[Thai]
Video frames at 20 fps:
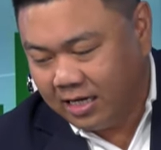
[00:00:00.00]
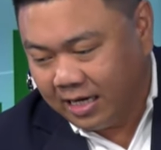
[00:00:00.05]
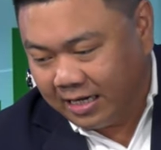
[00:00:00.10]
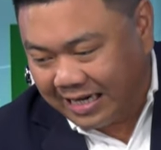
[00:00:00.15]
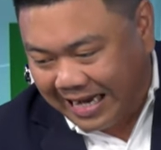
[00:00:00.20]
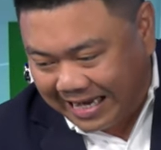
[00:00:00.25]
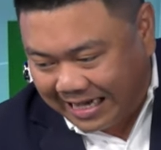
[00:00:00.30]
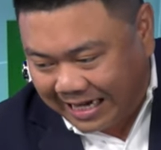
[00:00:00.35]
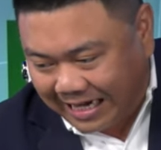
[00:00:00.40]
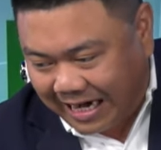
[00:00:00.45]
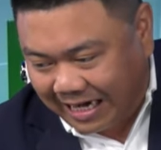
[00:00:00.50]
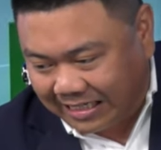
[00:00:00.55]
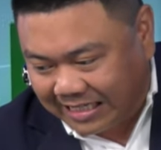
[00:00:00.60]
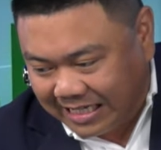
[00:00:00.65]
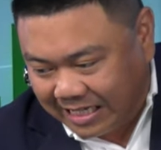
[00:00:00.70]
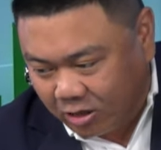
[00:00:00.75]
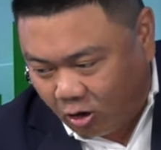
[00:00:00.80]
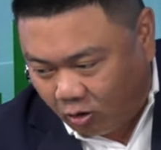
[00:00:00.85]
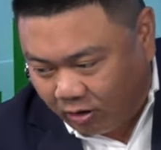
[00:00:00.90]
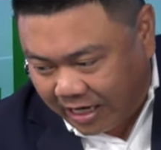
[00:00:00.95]
ในขณะที่
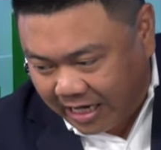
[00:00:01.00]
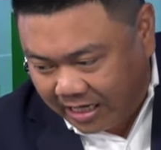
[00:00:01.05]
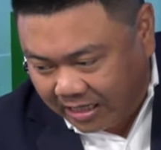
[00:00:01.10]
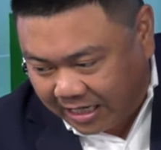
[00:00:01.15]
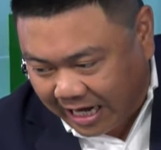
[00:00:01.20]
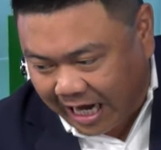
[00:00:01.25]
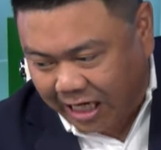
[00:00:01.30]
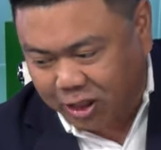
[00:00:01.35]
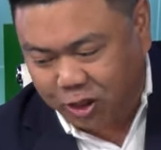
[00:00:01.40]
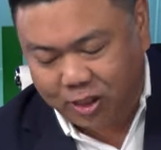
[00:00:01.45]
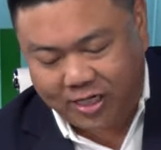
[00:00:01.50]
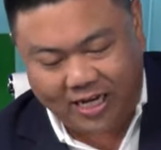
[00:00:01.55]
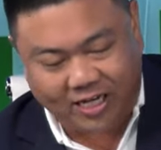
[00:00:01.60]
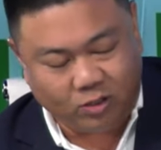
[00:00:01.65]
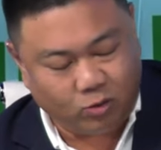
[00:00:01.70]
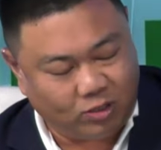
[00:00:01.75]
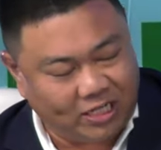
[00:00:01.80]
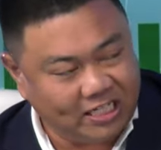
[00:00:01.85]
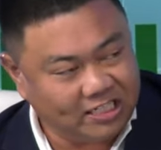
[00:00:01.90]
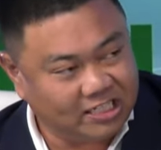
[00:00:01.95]
ของ InTouch เนี่ยอ
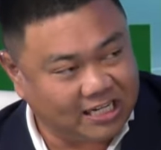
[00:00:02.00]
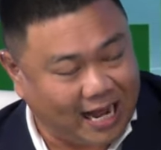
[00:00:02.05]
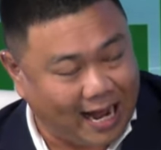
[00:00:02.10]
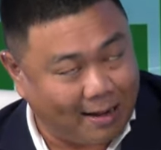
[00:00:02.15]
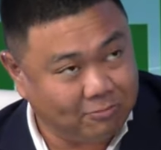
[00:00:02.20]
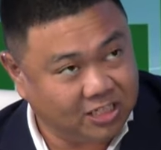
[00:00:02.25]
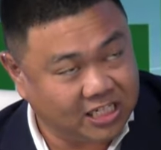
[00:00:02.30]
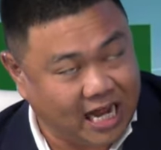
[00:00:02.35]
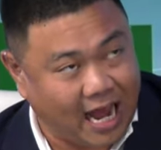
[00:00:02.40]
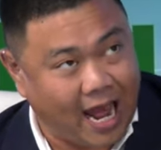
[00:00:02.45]
ยู่ที่ 3 1